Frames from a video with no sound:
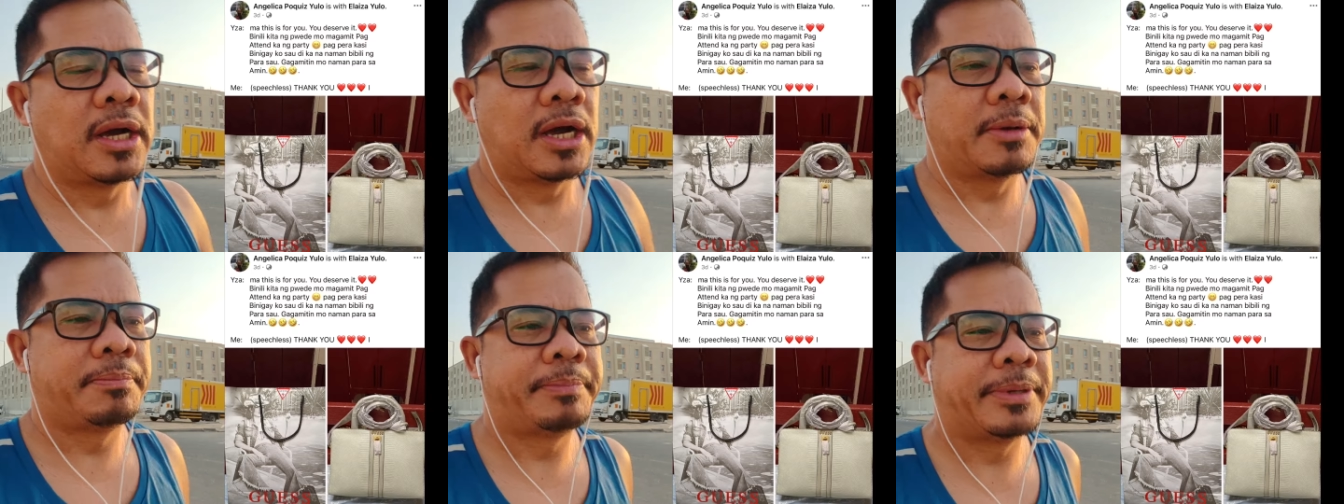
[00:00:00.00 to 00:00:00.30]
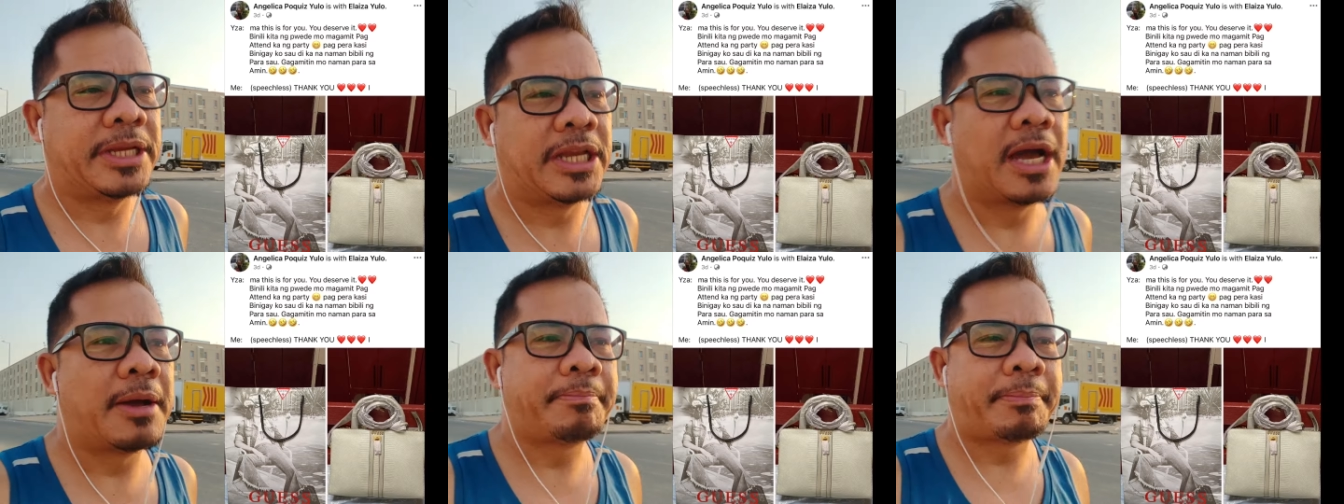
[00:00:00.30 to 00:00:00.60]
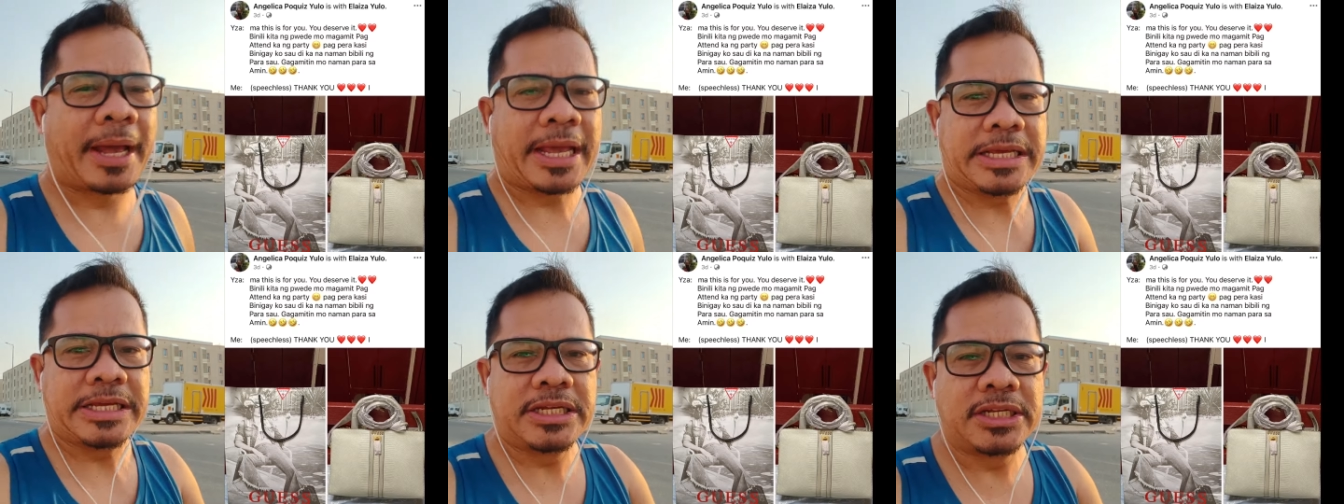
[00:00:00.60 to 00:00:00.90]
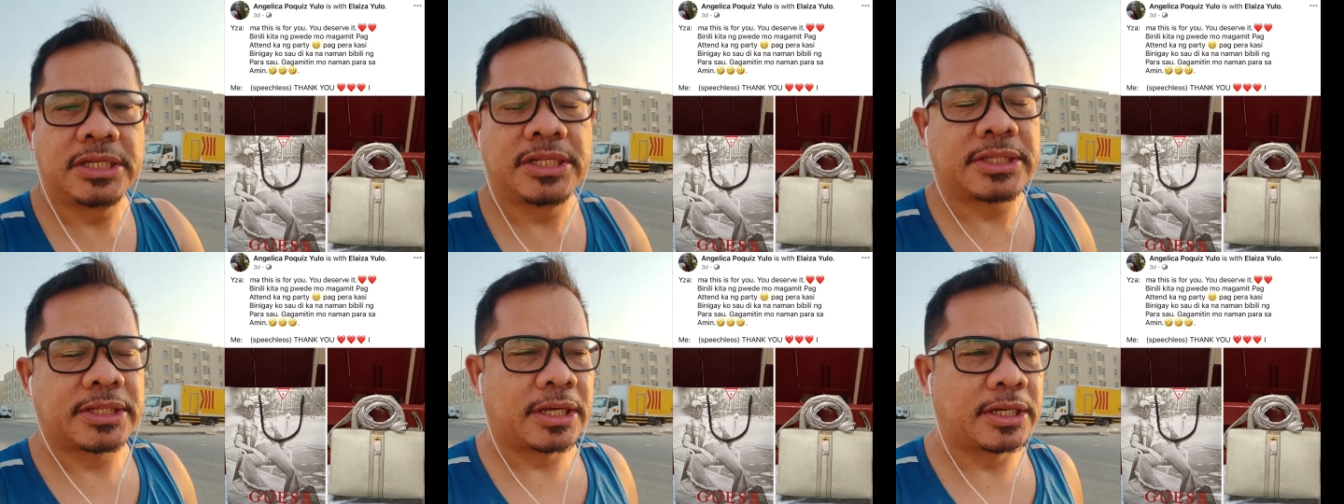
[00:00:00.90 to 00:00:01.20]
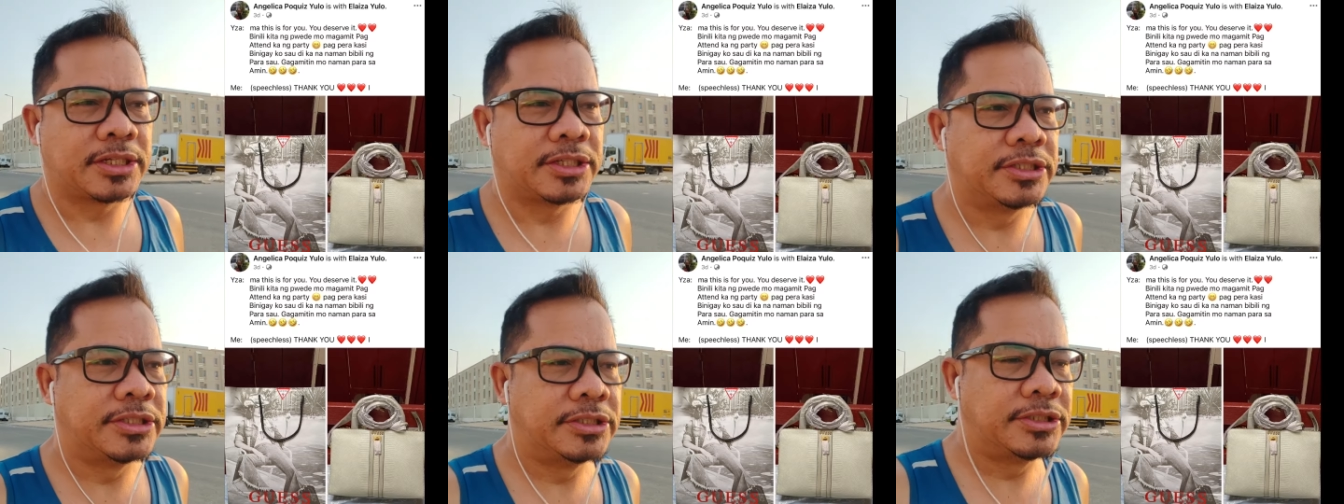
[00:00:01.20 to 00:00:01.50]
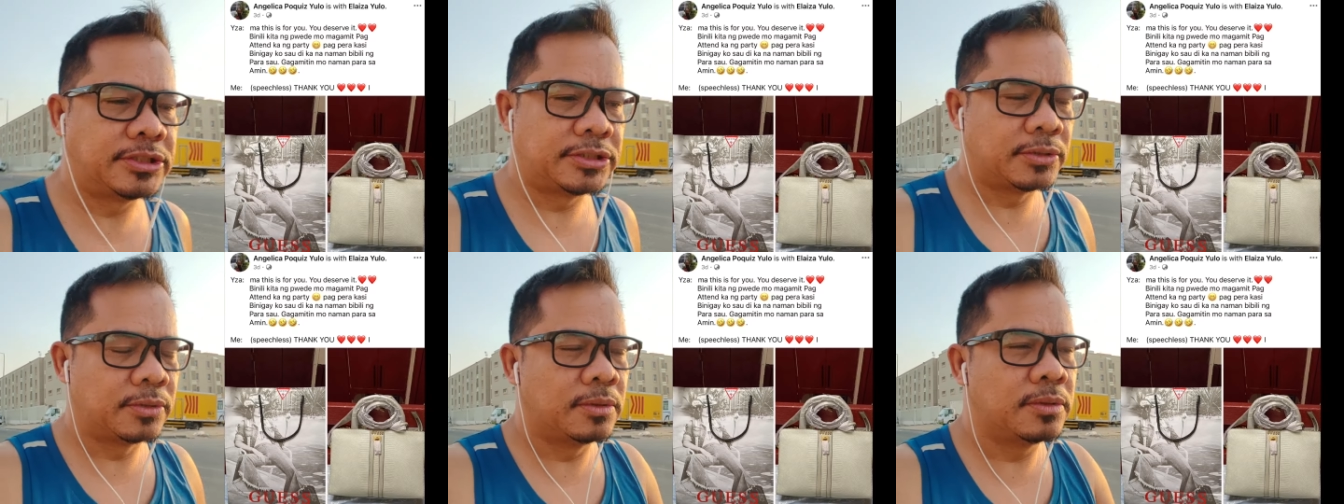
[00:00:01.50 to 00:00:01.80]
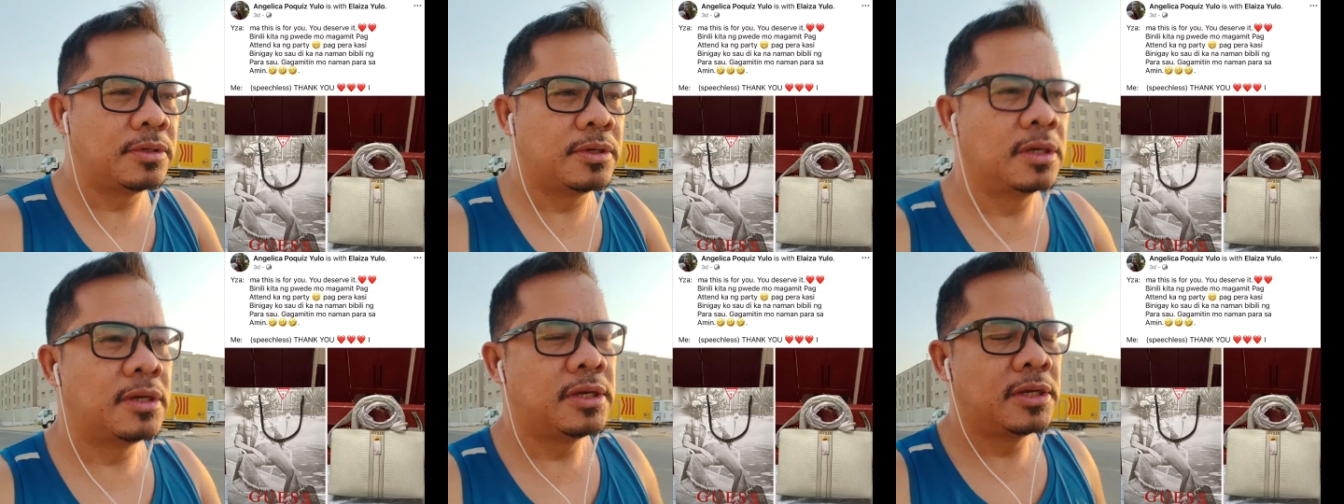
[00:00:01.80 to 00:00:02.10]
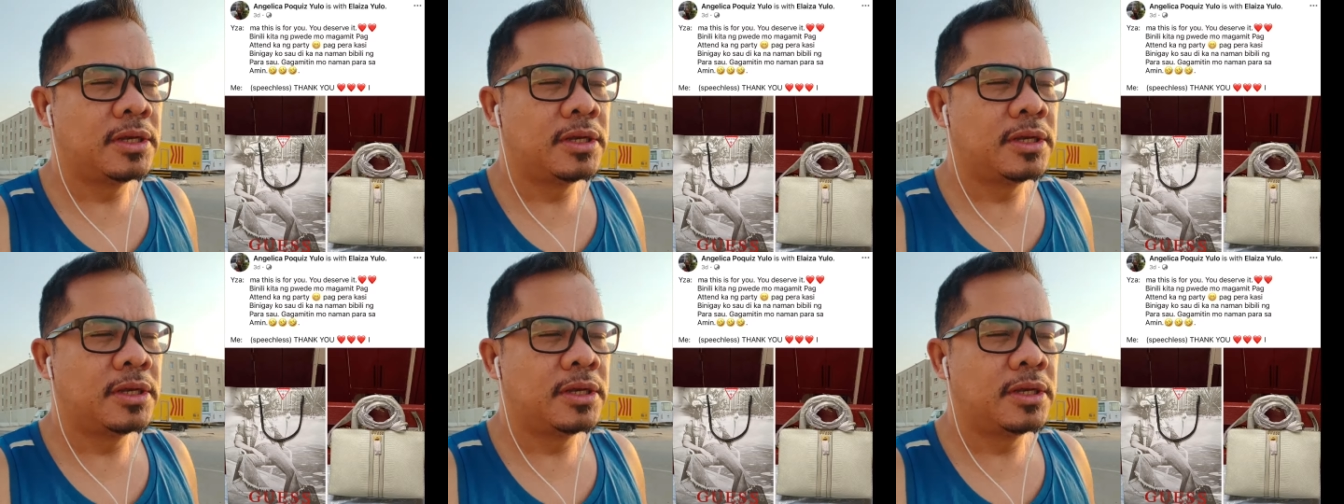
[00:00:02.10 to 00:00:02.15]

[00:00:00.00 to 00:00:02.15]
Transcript: uh, pinapainit ang issue.